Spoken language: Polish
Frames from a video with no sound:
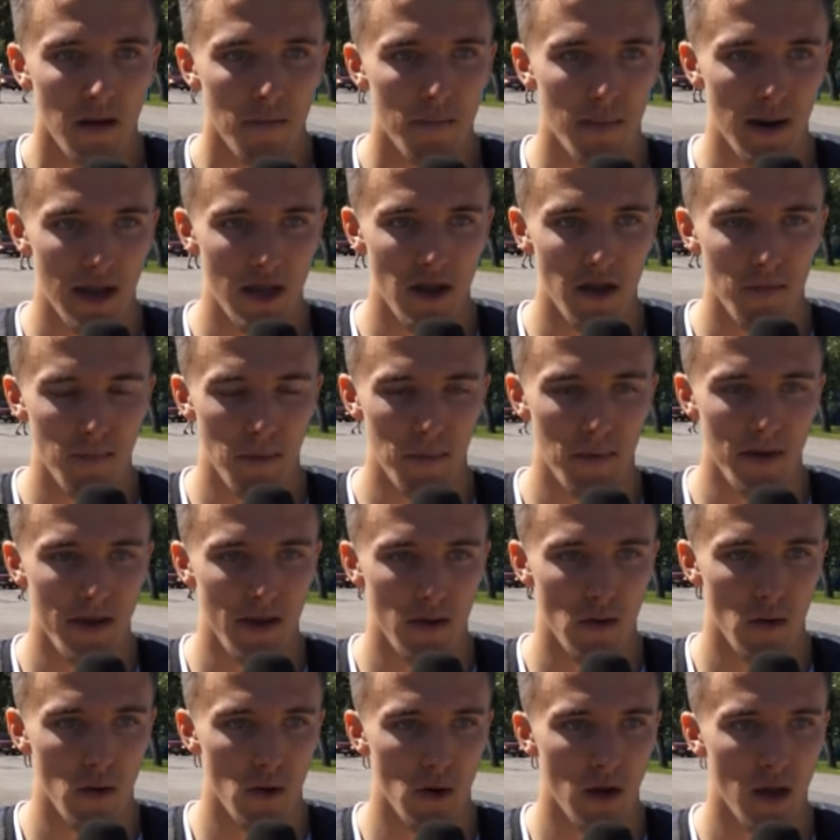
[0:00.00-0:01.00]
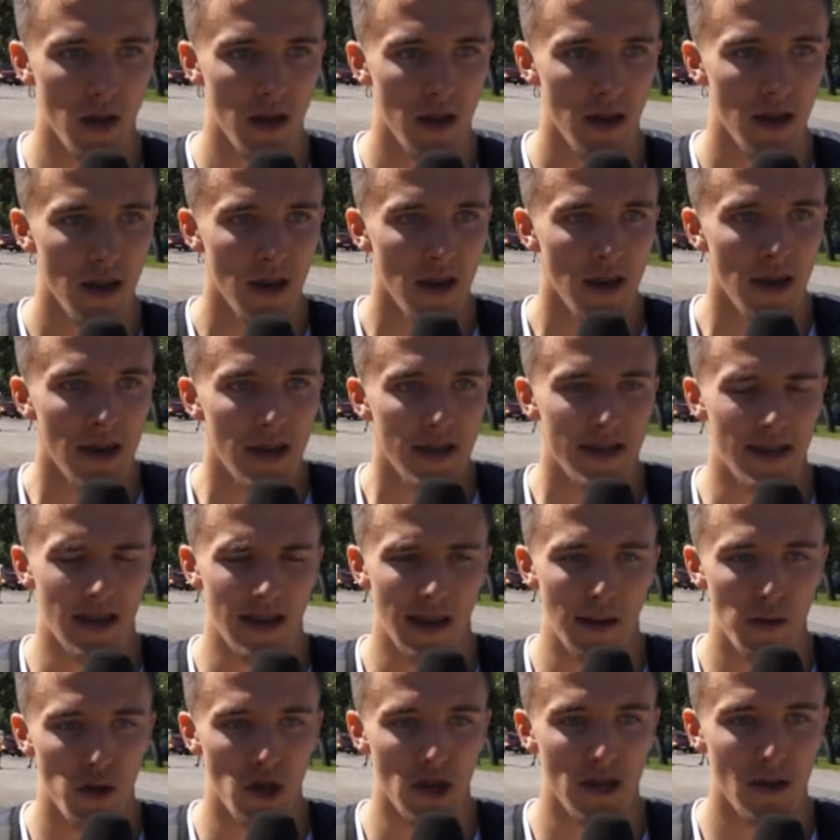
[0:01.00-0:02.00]
Bardziej po prostu
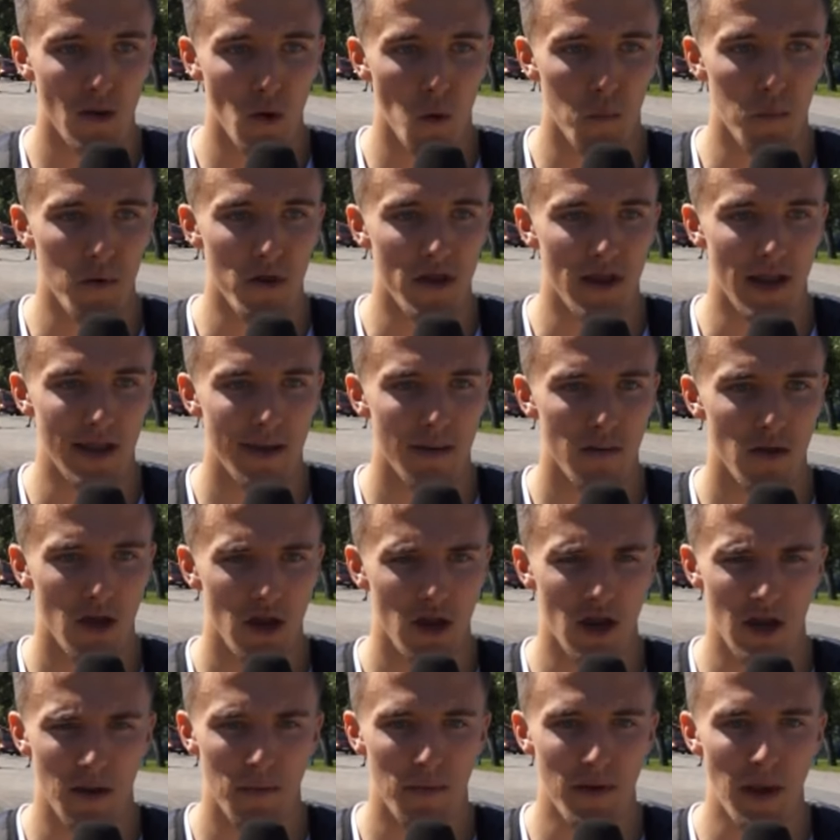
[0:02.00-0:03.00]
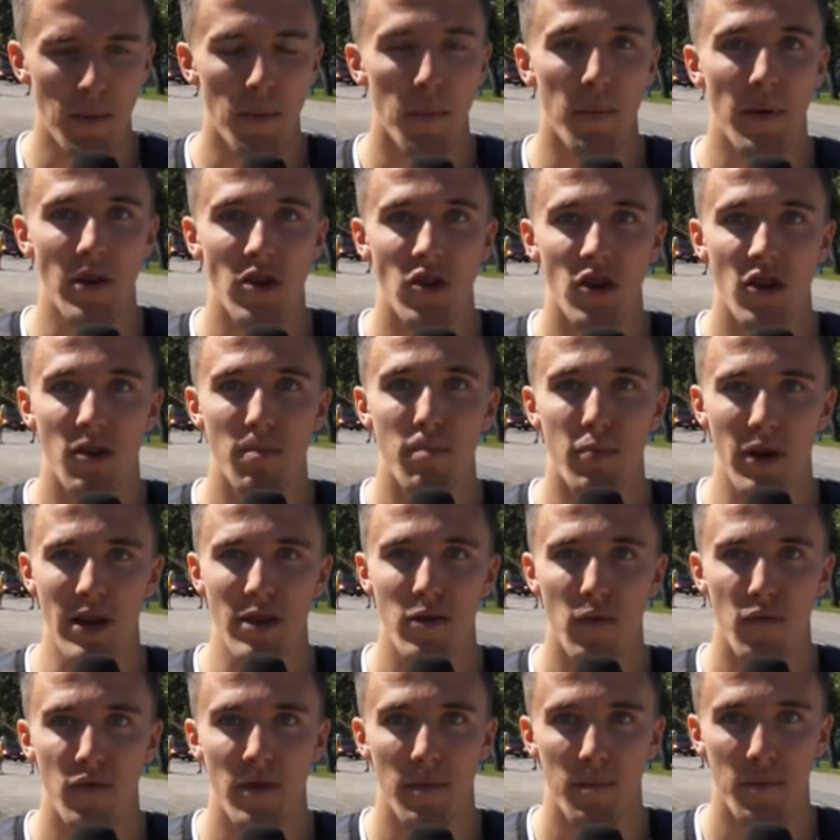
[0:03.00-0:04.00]
starałem się skupić na tym, żeby nie popełnić
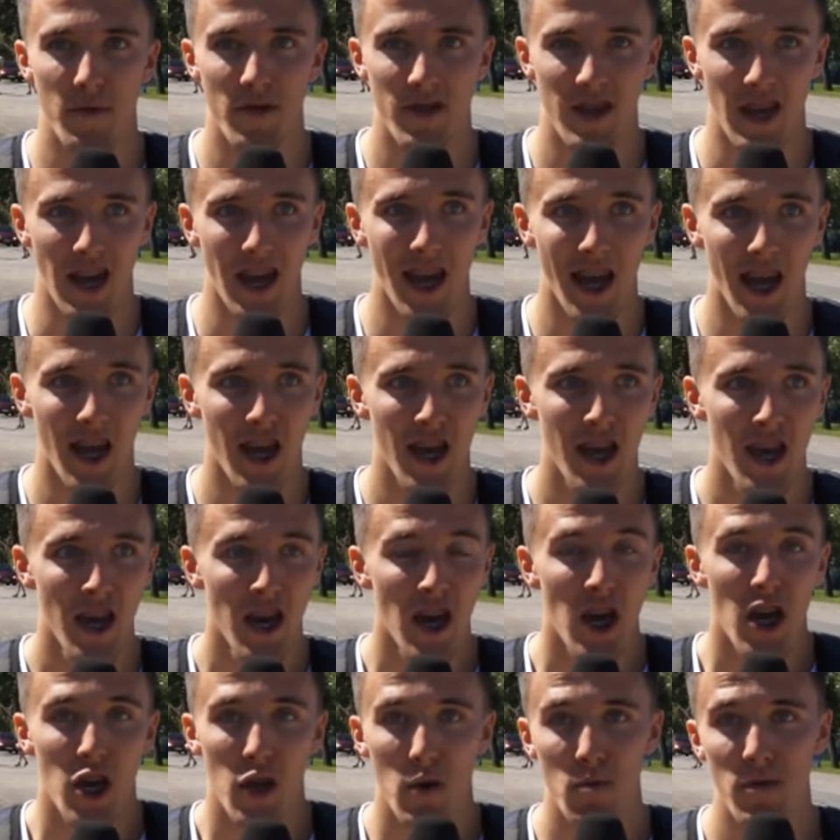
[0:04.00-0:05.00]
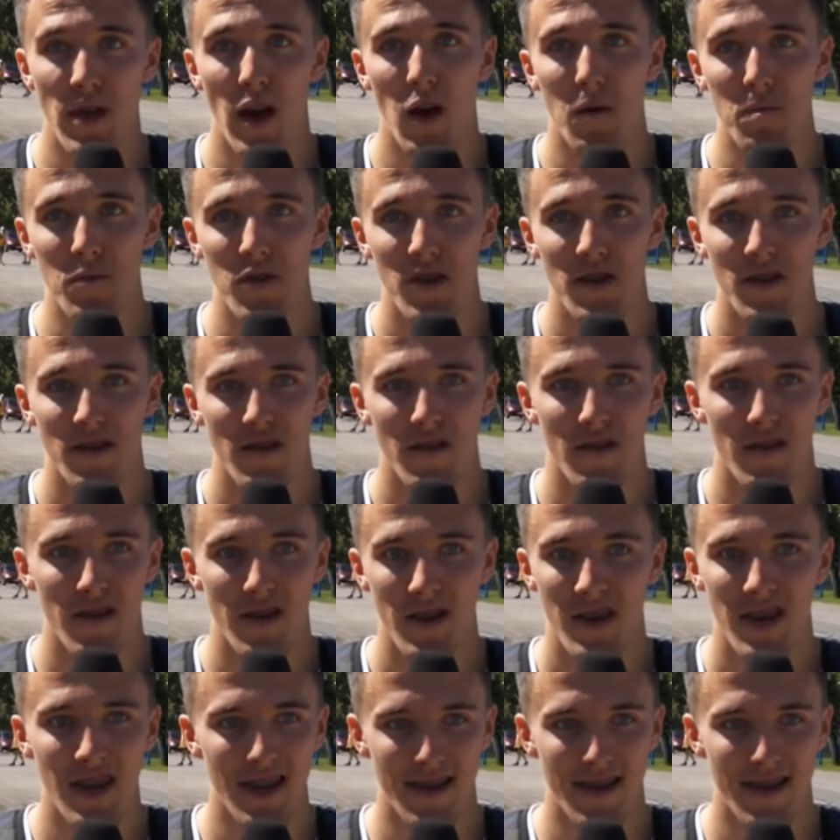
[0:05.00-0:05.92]
błędów na płotkach i udało mi się to.